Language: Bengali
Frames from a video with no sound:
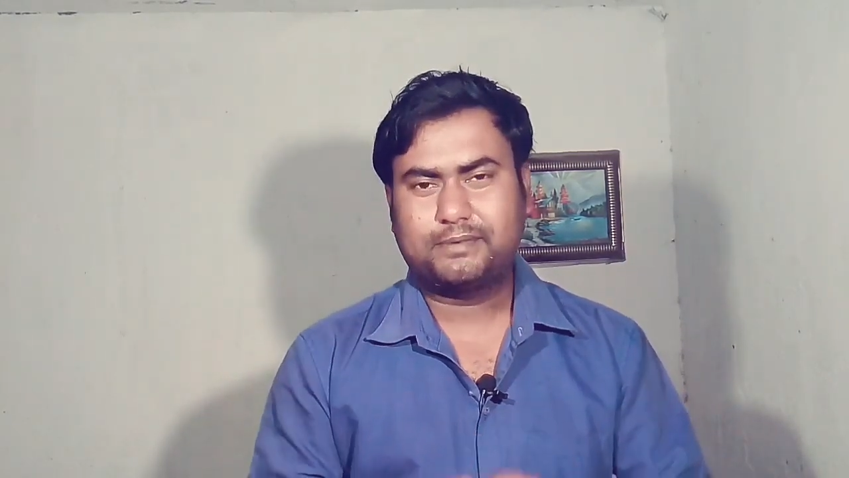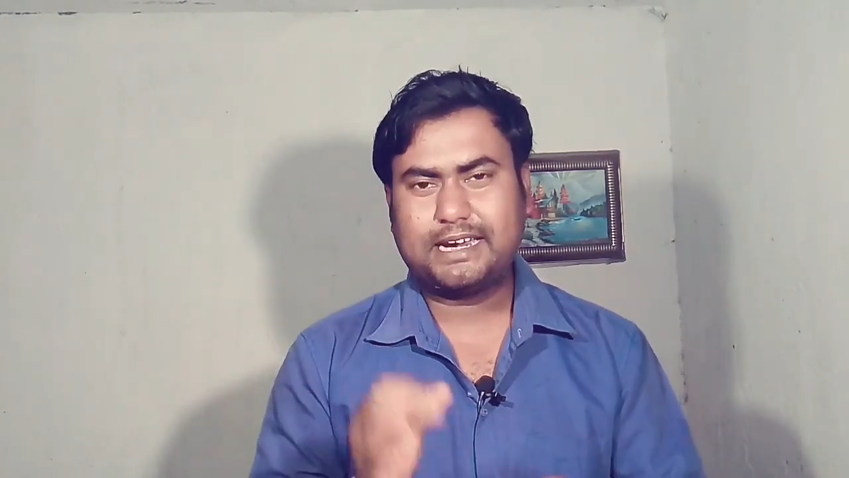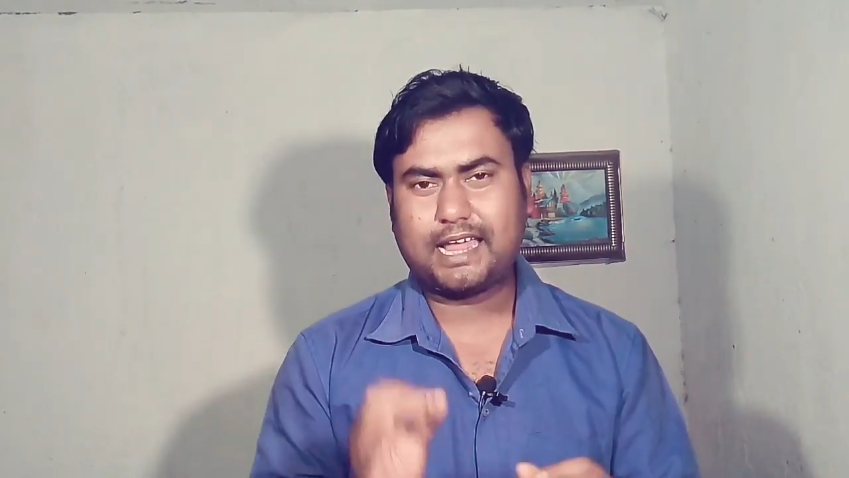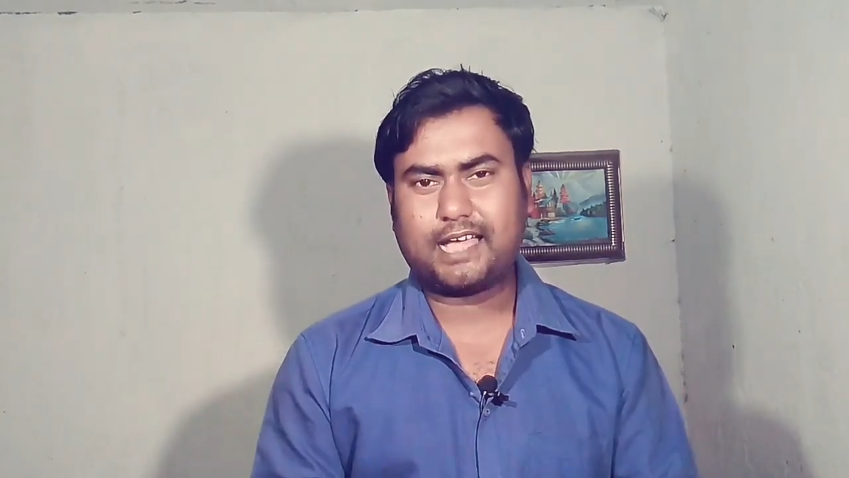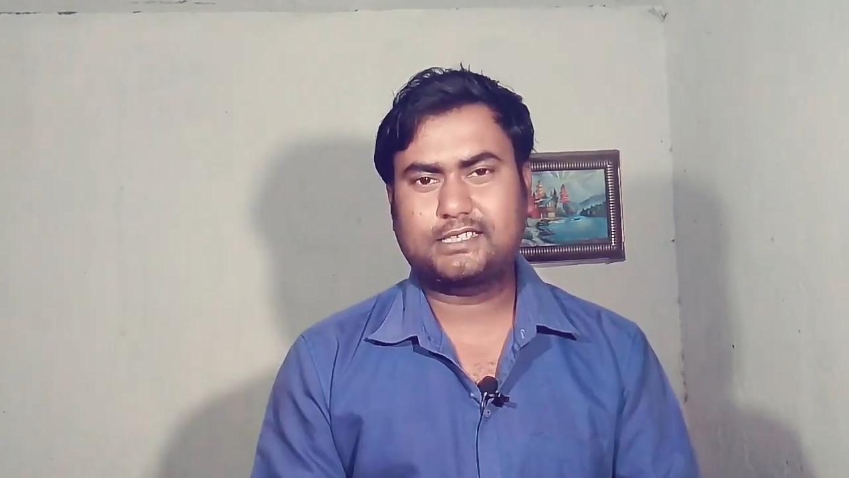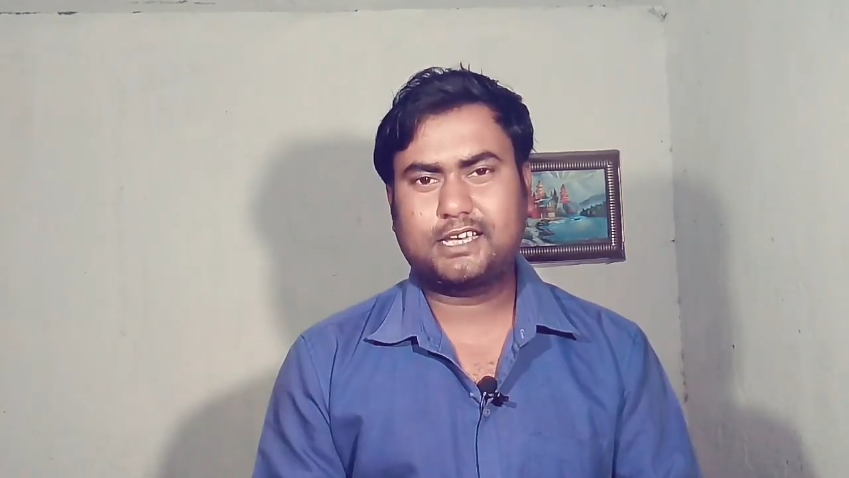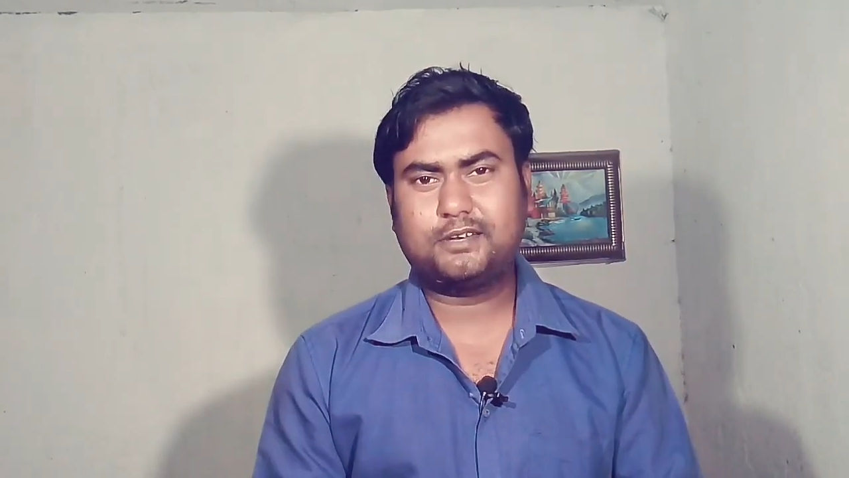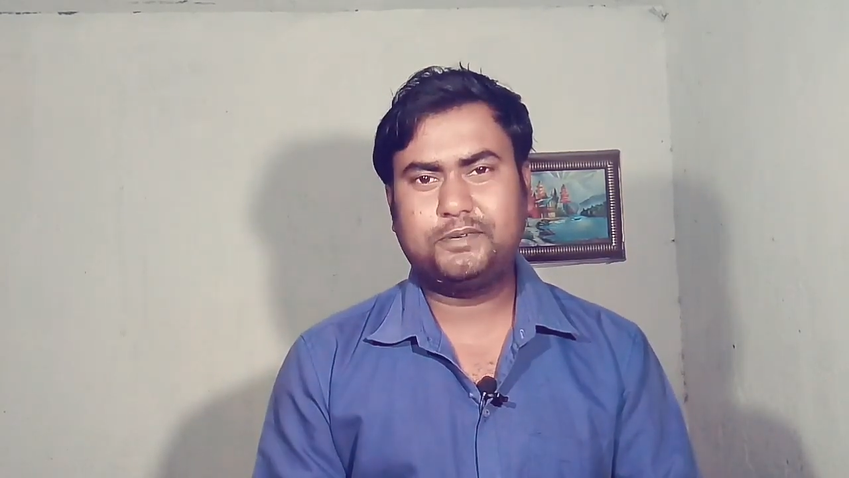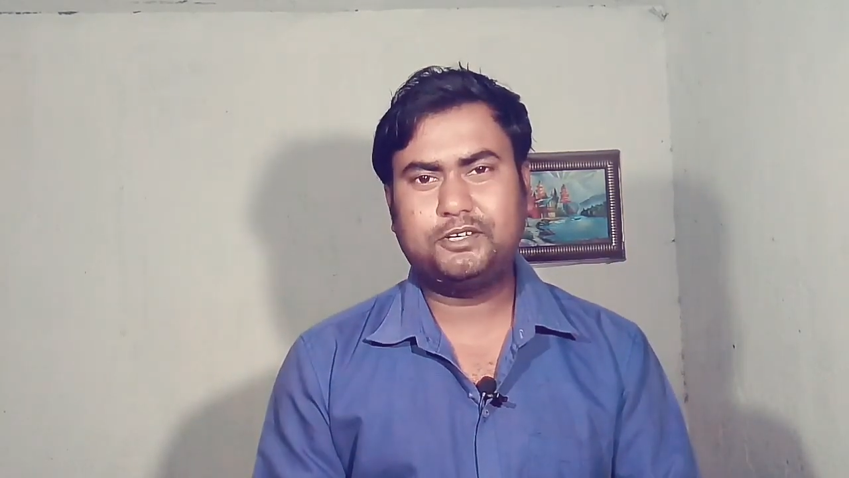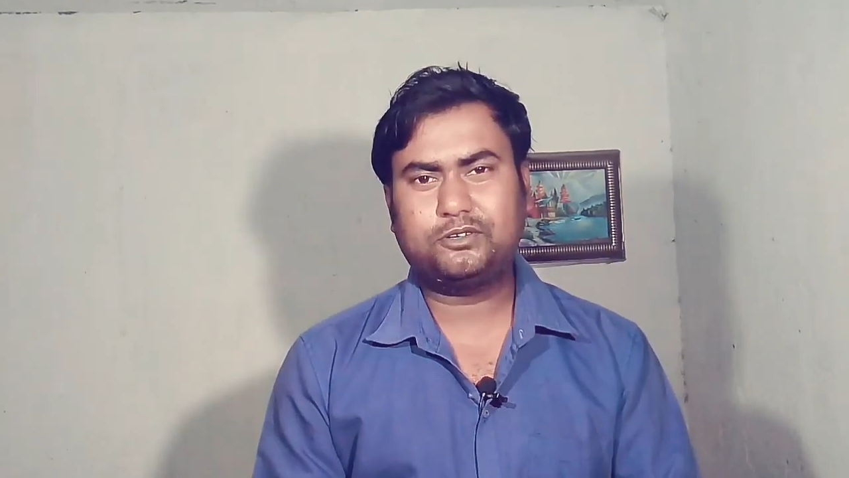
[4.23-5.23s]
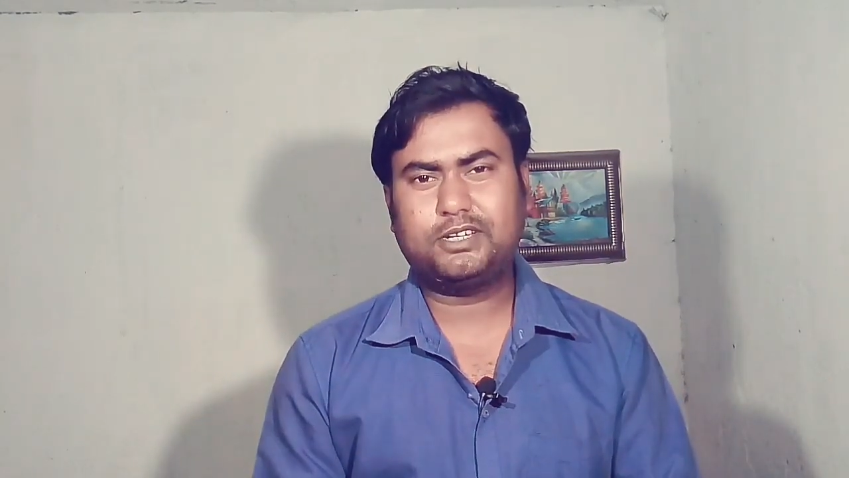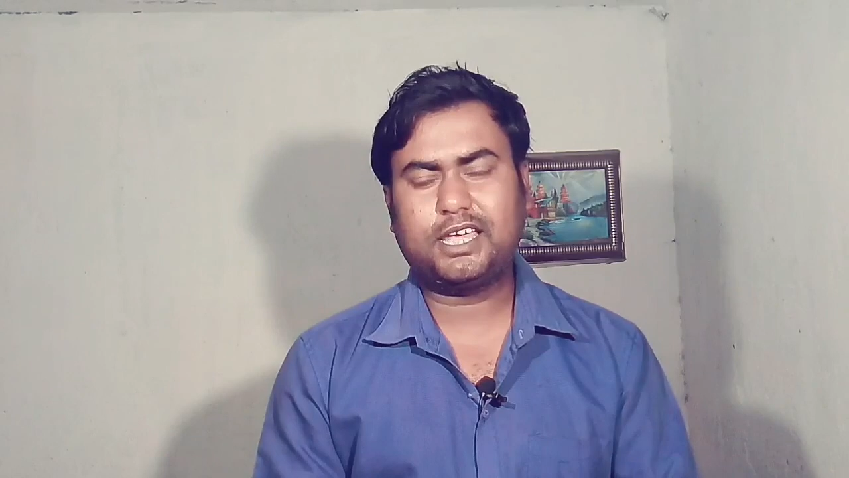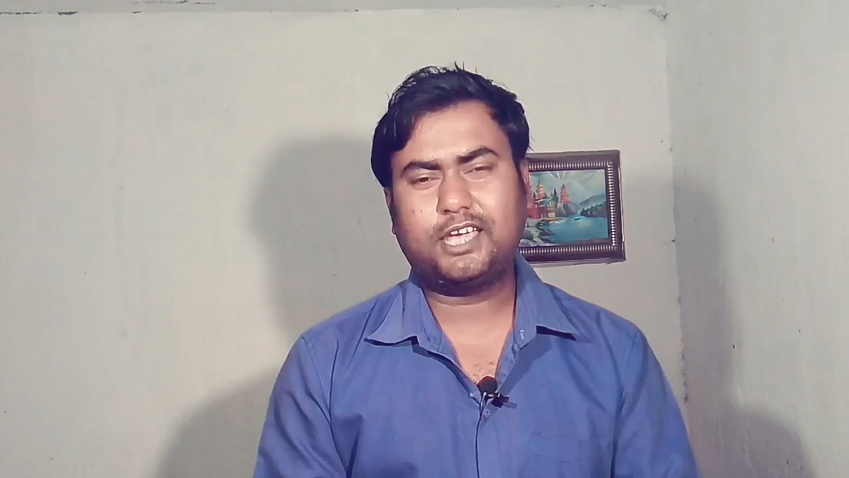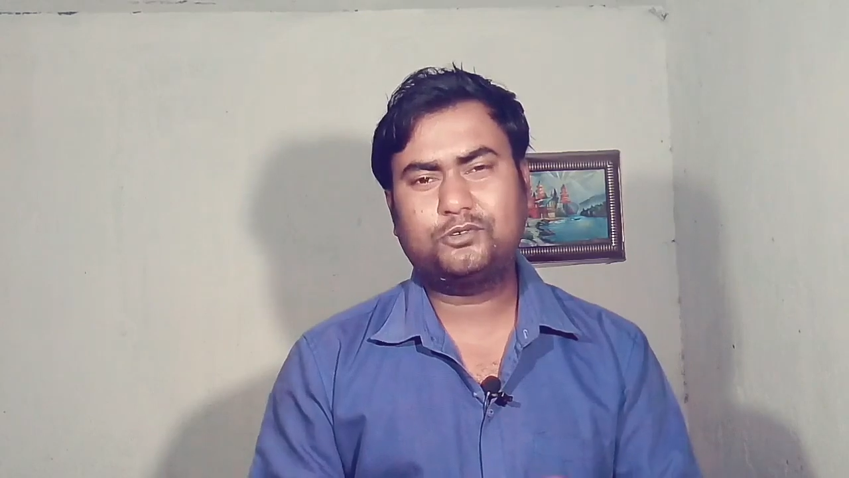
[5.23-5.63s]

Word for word: ফ্রেন্ড আজকের ভিডিওটি